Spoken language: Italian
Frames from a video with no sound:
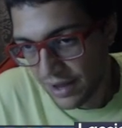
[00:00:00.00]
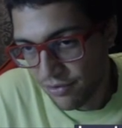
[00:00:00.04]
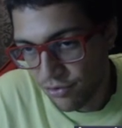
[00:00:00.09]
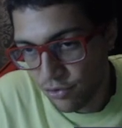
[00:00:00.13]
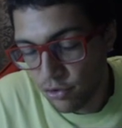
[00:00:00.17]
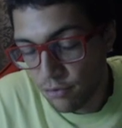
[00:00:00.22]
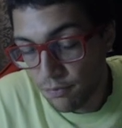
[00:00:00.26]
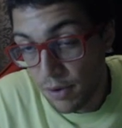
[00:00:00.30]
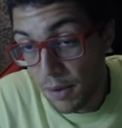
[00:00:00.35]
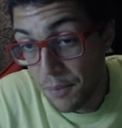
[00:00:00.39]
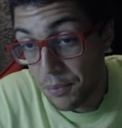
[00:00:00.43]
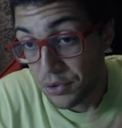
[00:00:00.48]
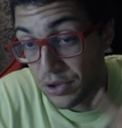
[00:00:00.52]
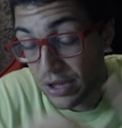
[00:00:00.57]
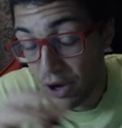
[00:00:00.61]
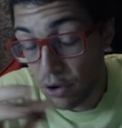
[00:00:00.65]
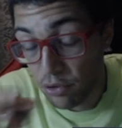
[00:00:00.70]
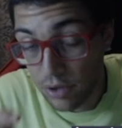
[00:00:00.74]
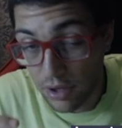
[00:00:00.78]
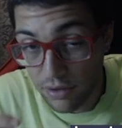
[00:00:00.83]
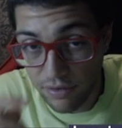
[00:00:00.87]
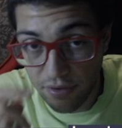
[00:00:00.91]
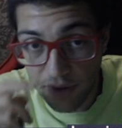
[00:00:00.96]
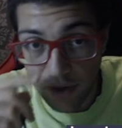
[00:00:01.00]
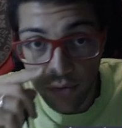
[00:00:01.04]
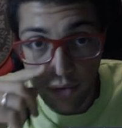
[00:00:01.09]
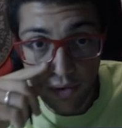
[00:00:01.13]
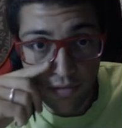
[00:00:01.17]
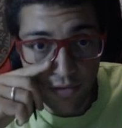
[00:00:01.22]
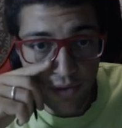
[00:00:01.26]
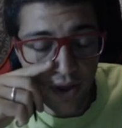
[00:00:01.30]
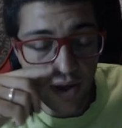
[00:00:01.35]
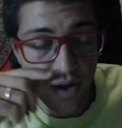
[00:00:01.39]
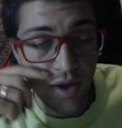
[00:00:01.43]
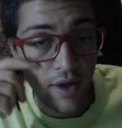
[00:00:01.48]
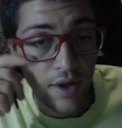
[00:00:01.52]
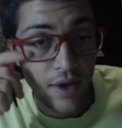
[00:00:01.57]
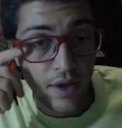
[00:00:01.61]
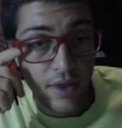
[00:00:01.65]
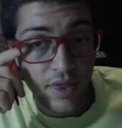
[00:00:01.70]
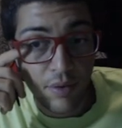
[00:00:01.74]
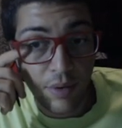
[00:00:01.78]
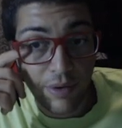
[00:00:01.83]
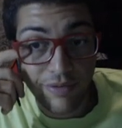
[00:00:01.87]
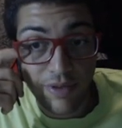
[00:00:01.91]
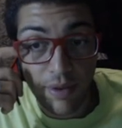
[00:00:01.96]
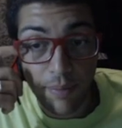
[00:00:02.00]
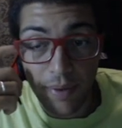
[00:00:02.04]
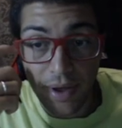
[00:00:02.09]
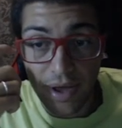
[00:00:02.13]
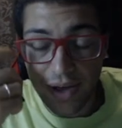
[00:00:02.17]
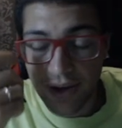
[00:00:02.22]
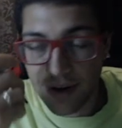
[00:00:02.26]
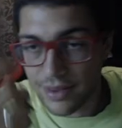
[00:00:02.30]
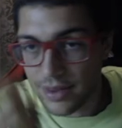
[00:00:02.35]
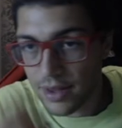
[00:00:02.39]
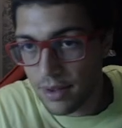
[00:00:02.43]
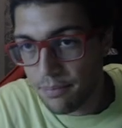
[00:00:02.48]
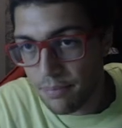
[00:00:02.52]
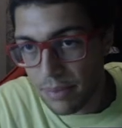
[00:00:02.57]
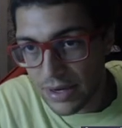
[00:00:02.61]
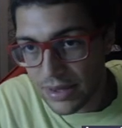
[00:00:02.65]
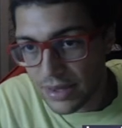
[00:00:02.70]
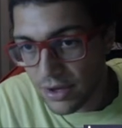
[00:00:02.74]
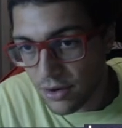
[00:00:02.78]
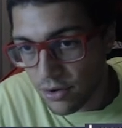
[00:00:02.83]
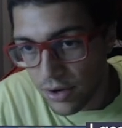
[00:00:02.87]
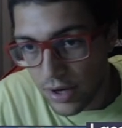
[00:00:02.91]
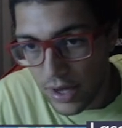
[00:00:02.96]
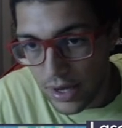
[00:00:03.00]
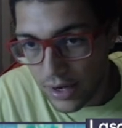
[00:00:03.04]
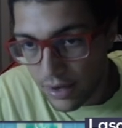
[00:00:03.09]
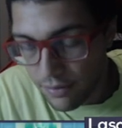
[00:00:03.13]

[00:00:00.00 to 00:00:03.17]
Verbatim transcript: sono un po' i protagonisti di questa, di questa parte, in particolare